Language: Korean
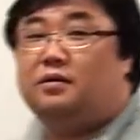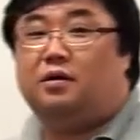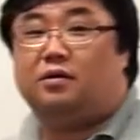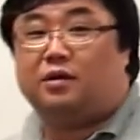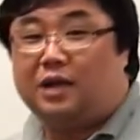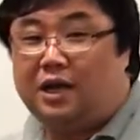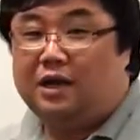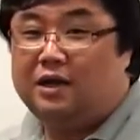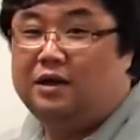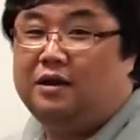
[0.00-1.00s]
어떻다?
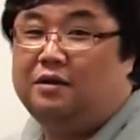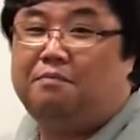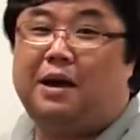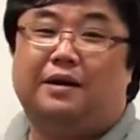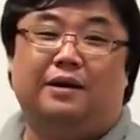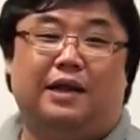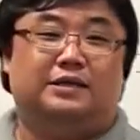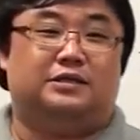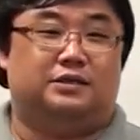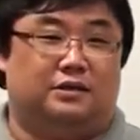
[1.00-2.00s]
빠른
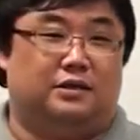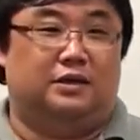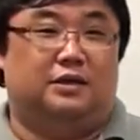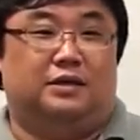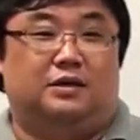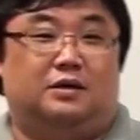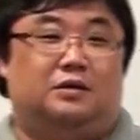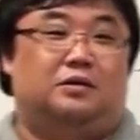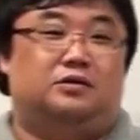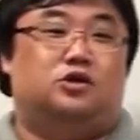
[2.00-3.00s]
렌즈, 즉,
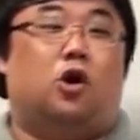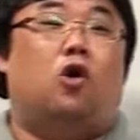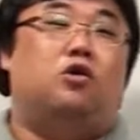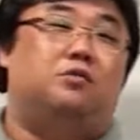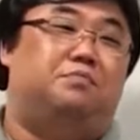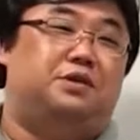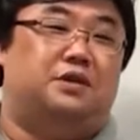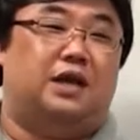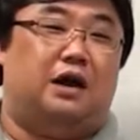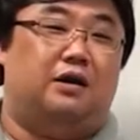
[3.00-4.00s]
적은
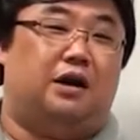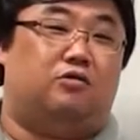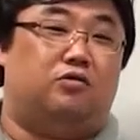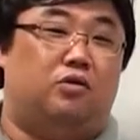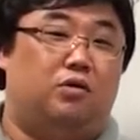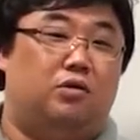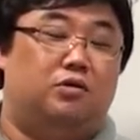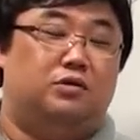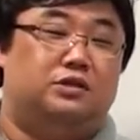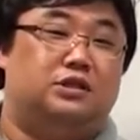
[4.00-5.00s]
빛의 양을 갖고도
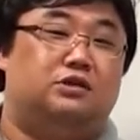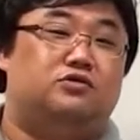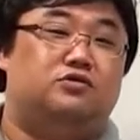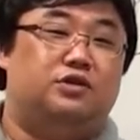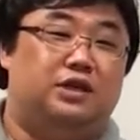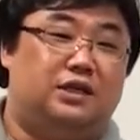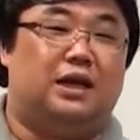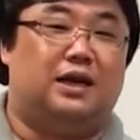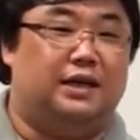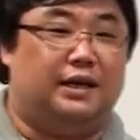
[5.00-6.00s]
찍을 수
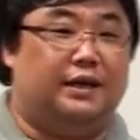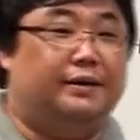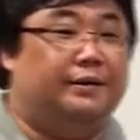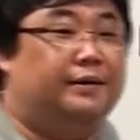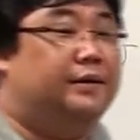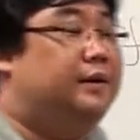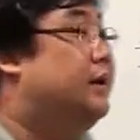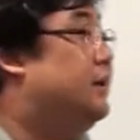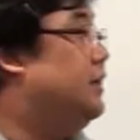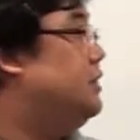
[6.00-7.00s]
있다는 얘기예요.
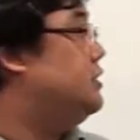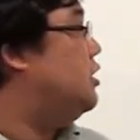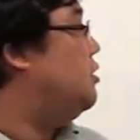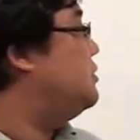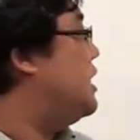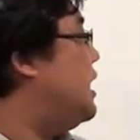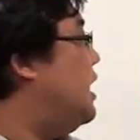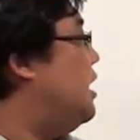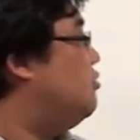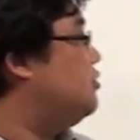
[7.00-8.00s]

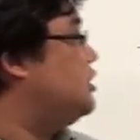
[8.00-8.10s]
1.4하고